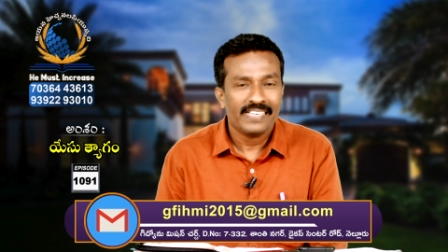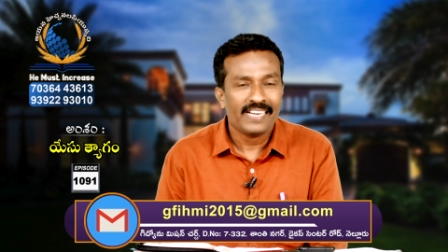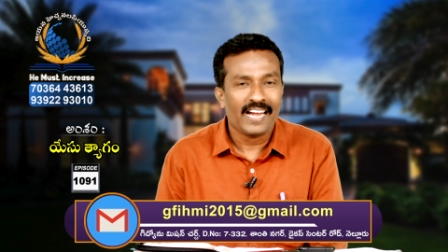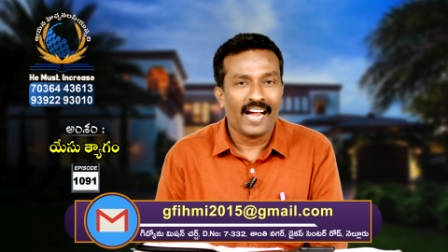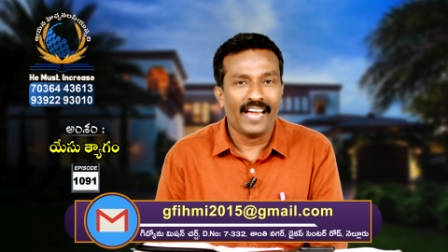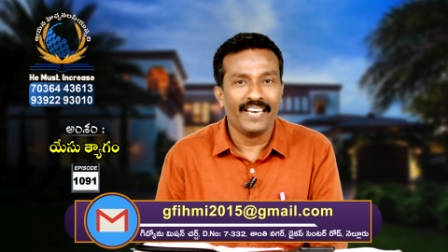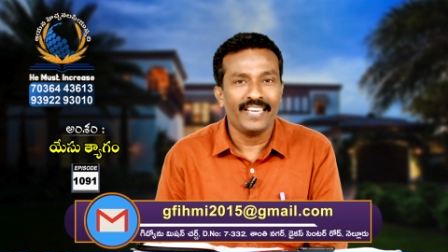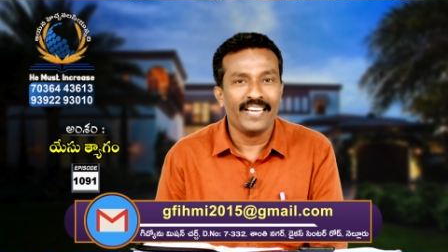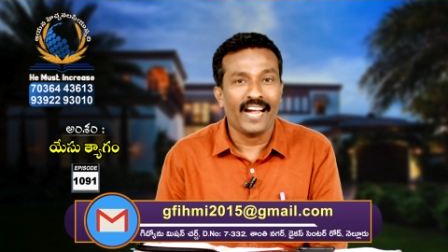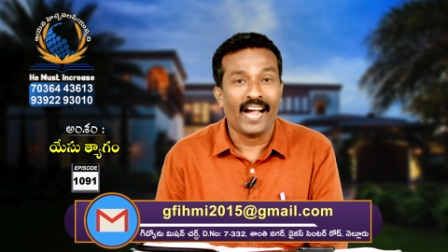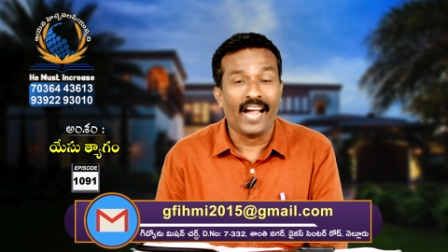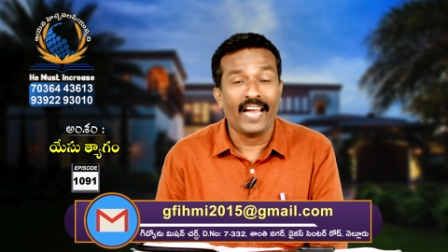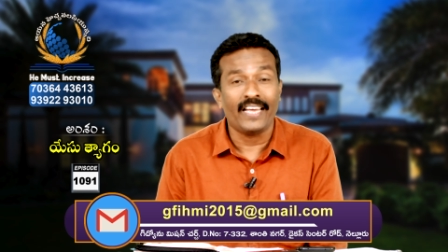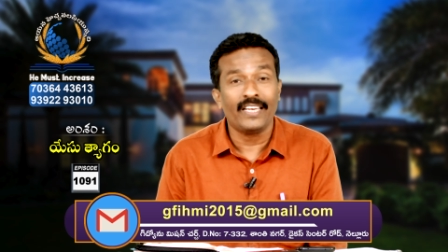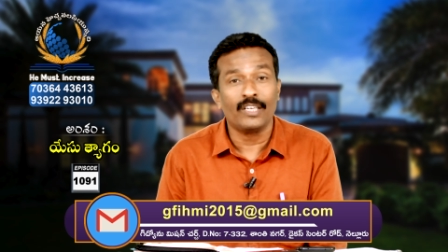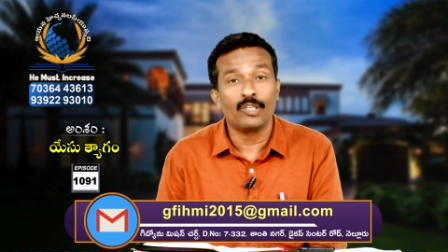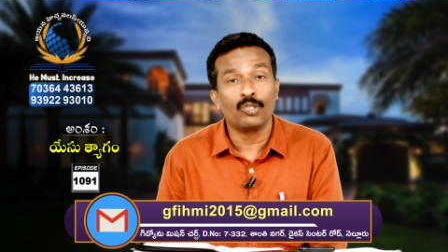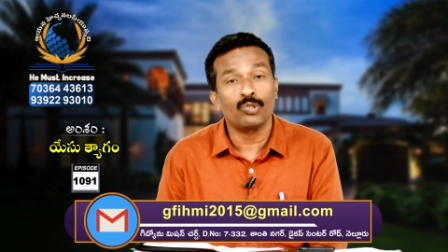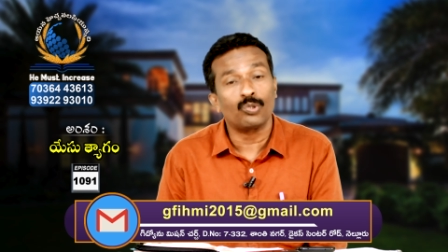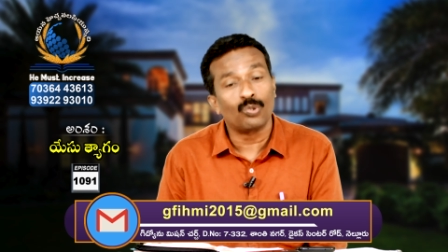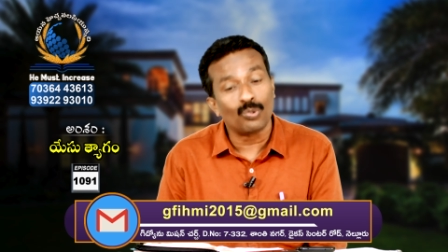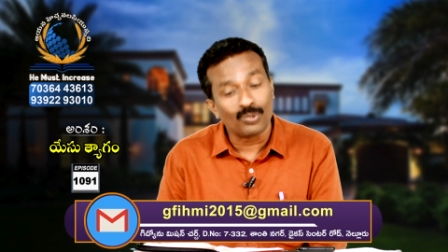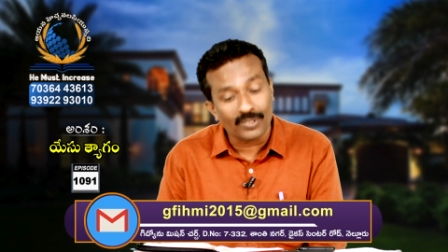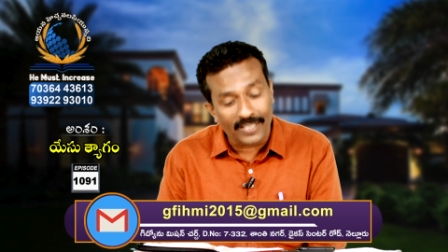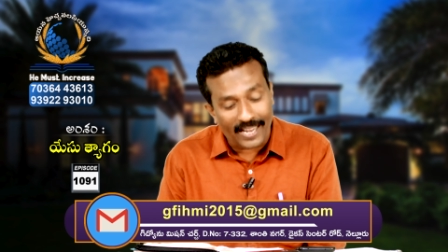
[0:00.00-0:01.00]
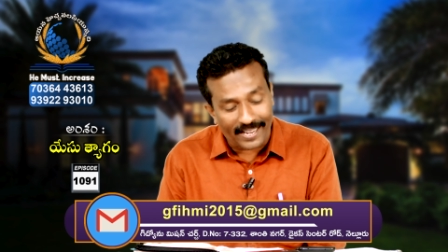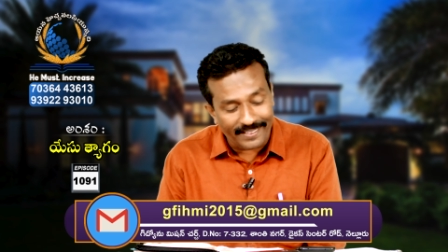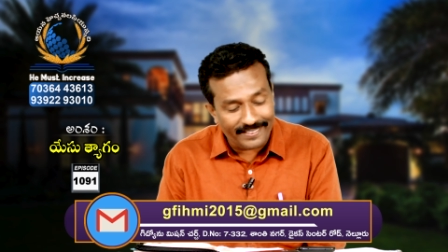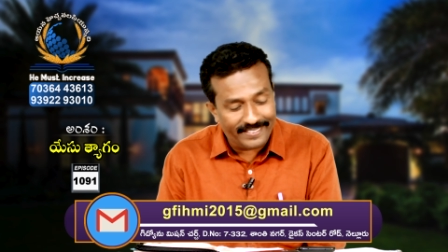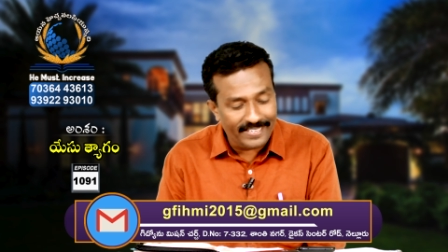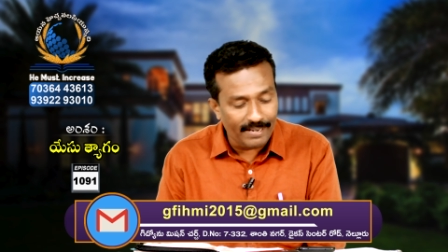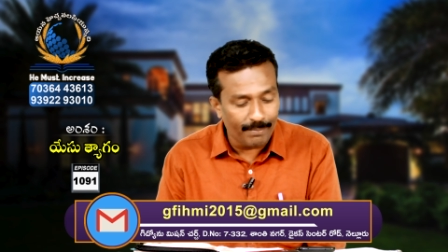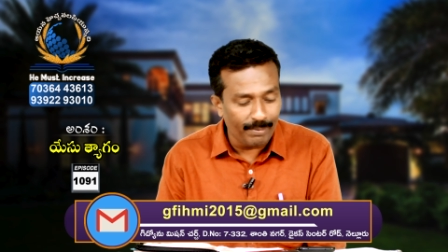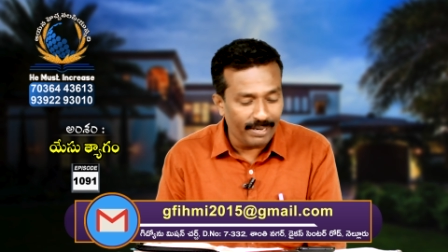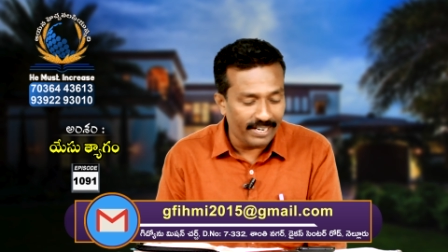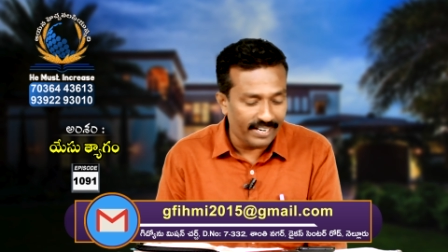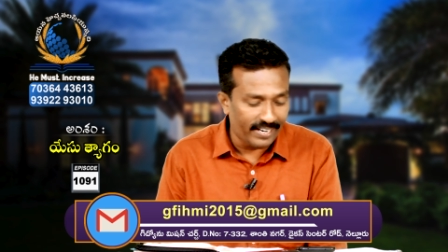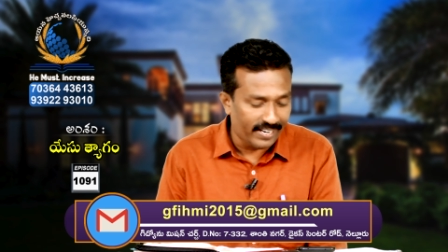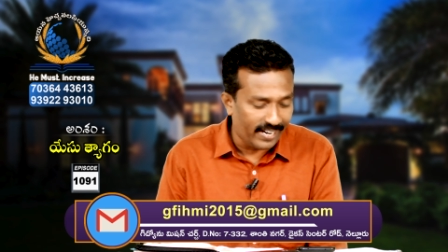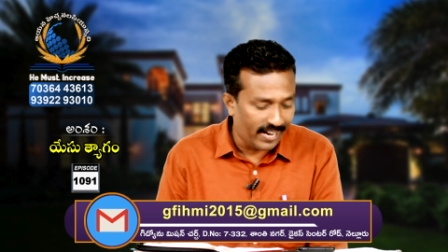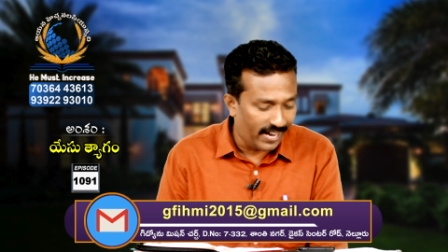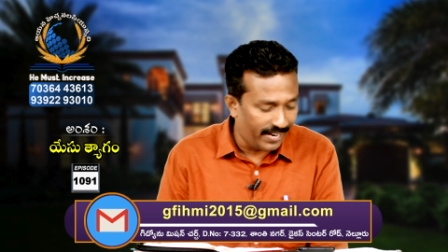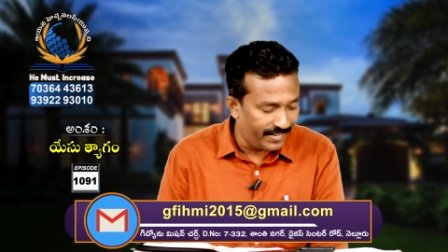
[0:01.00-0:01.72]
కానీ ఆయనకు సుసాధ్యమైన